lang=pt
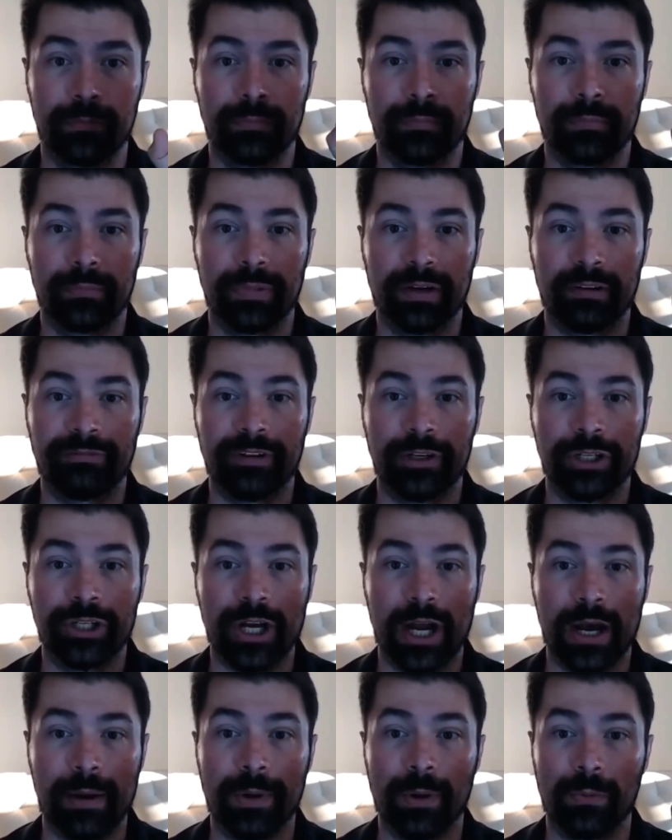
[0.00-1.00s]
para
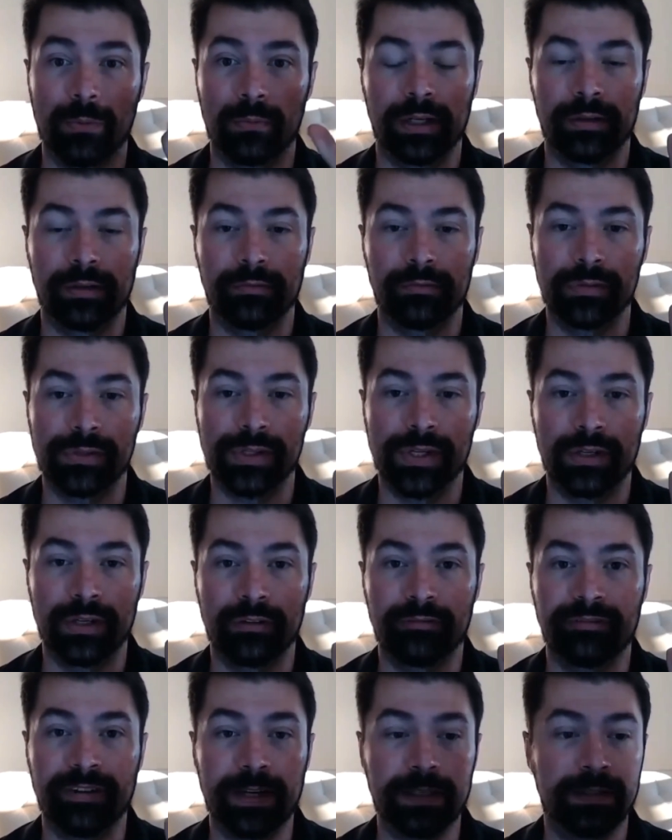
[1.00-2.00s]
fechar a mão, né? Você
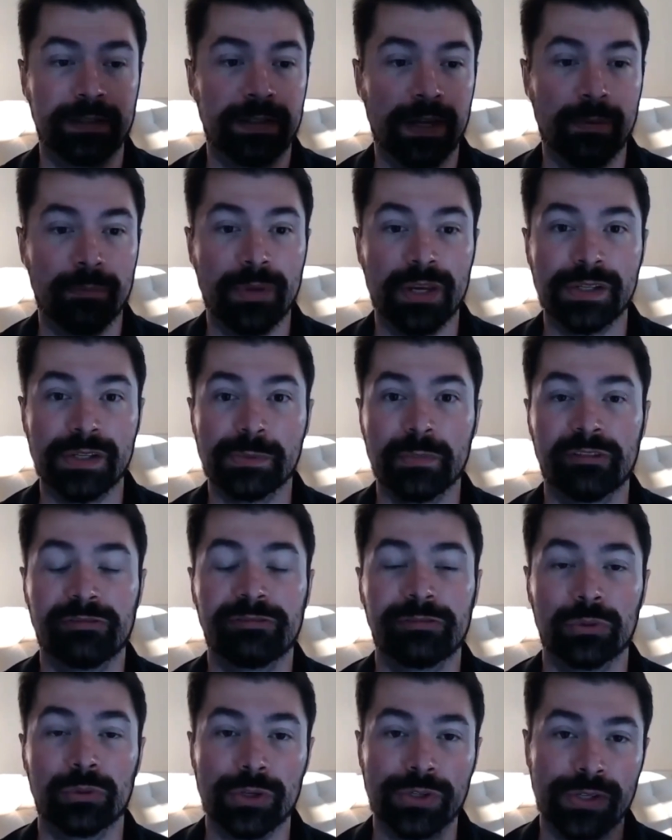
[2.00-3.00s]
não vai ter a mesma
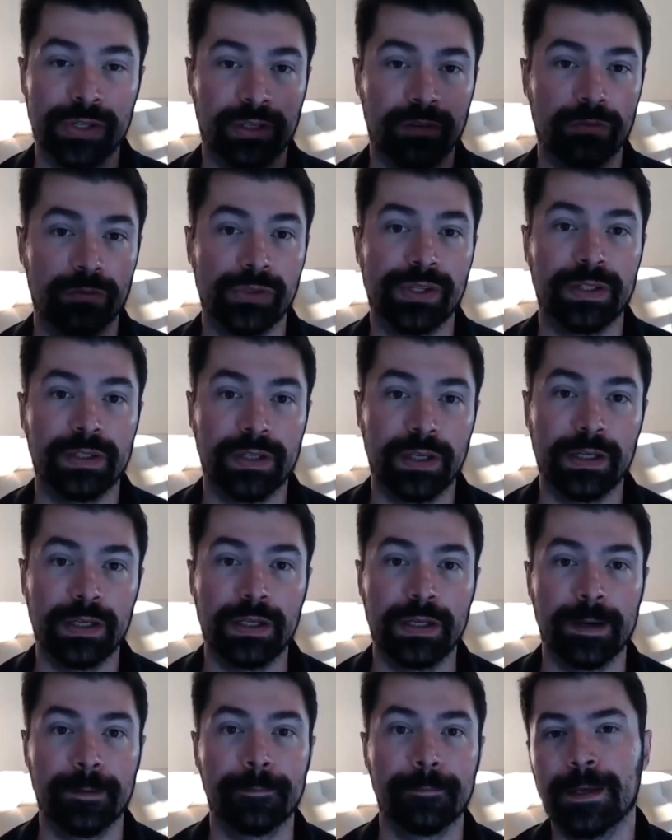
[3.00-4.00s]
força que você
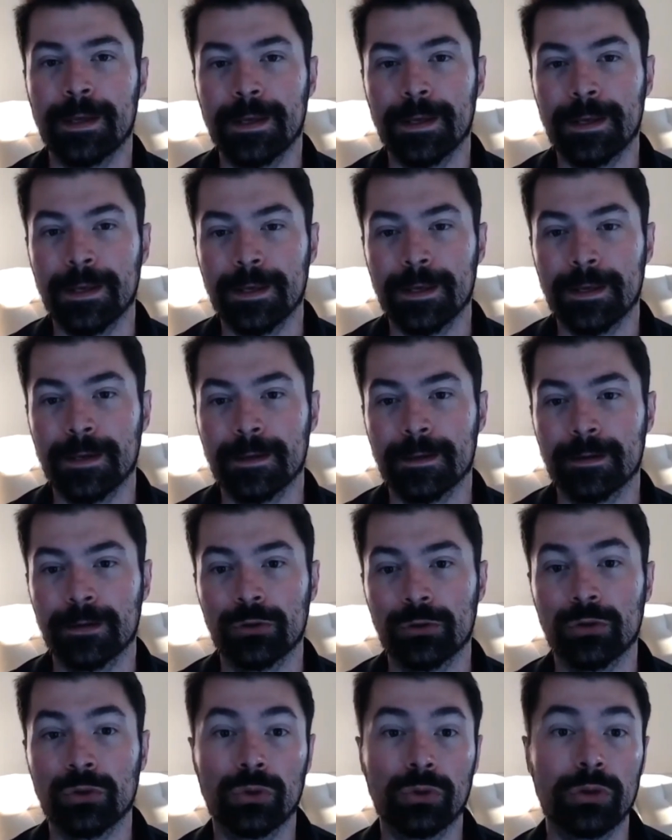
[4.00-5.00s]
teria. E
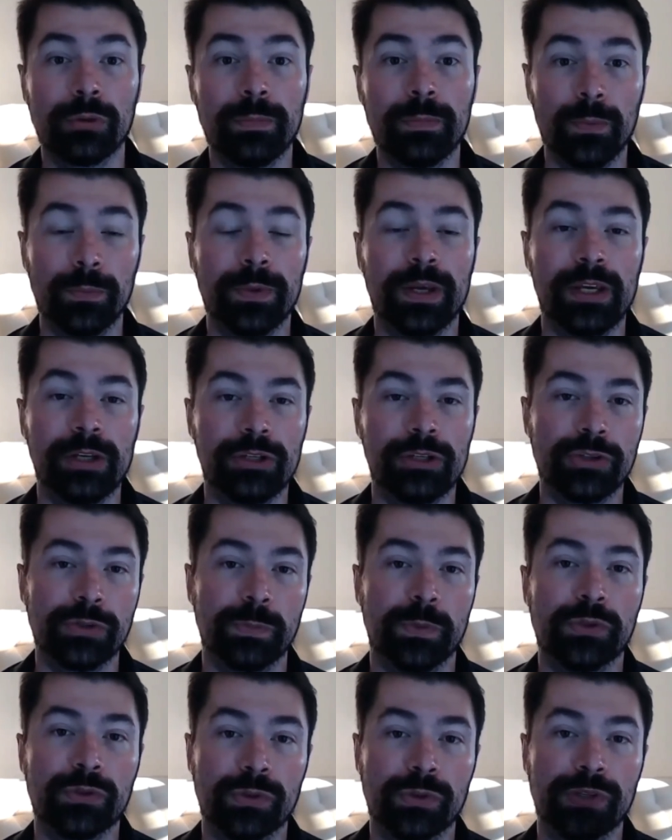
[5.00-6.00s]
normalmente as
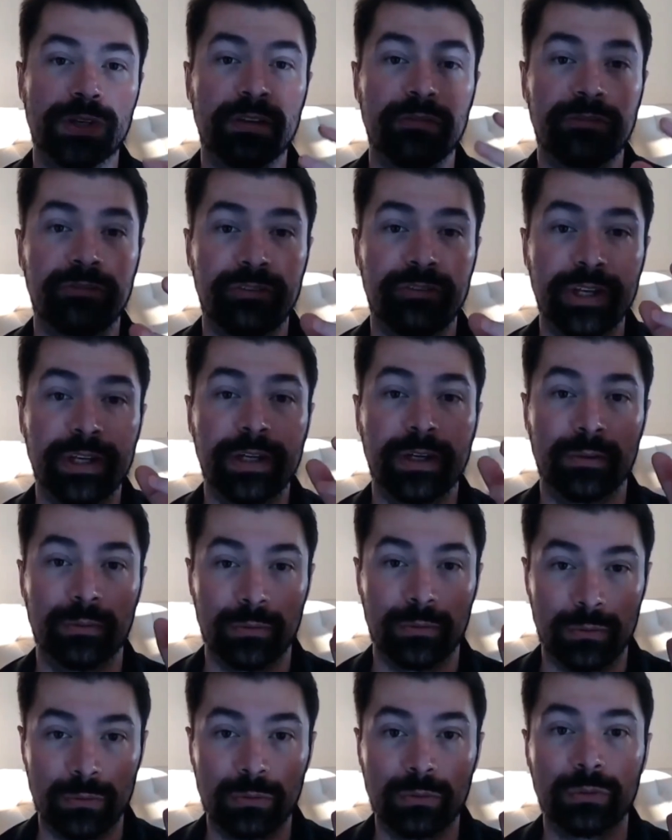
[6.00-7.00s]
pessoas que
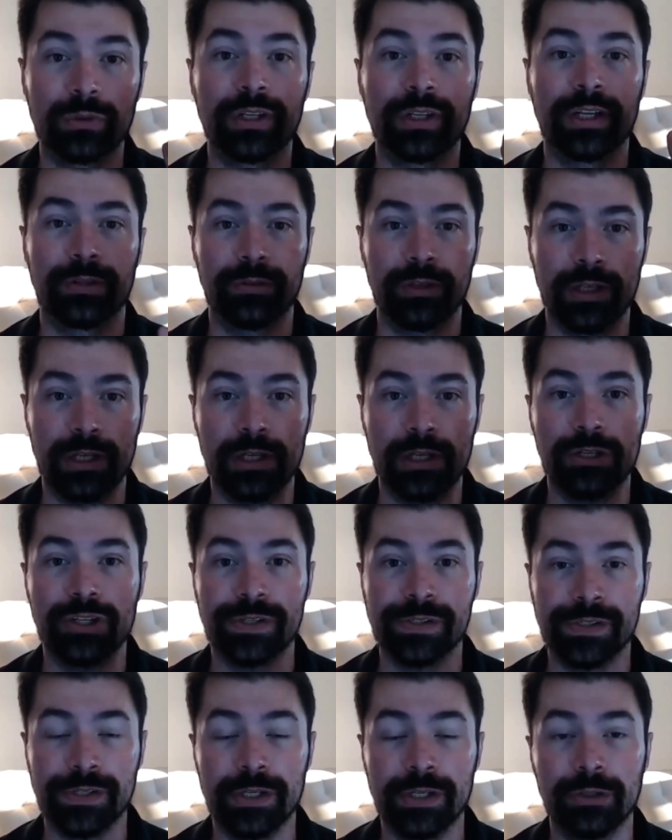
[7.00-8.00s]
ficam com o dedo
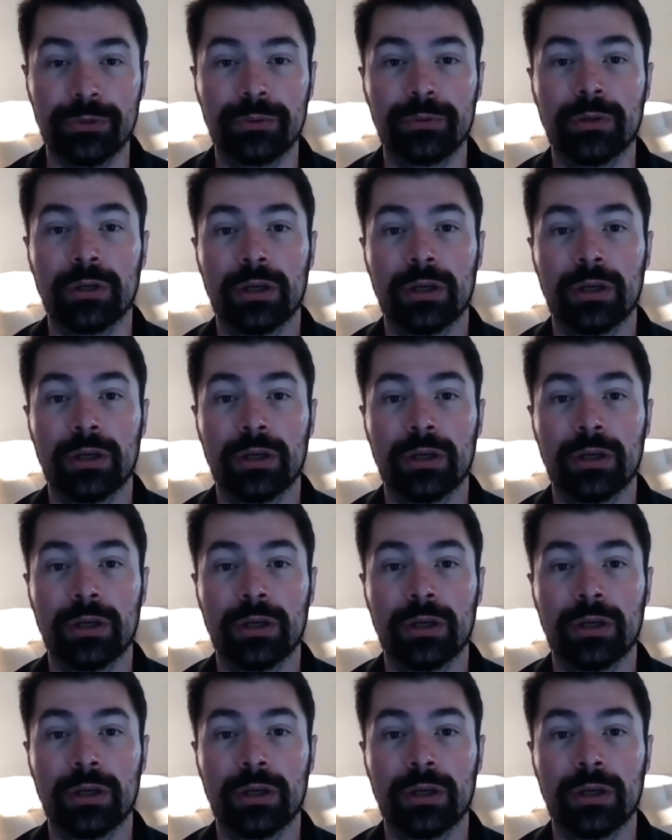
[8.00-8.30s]
enrijecido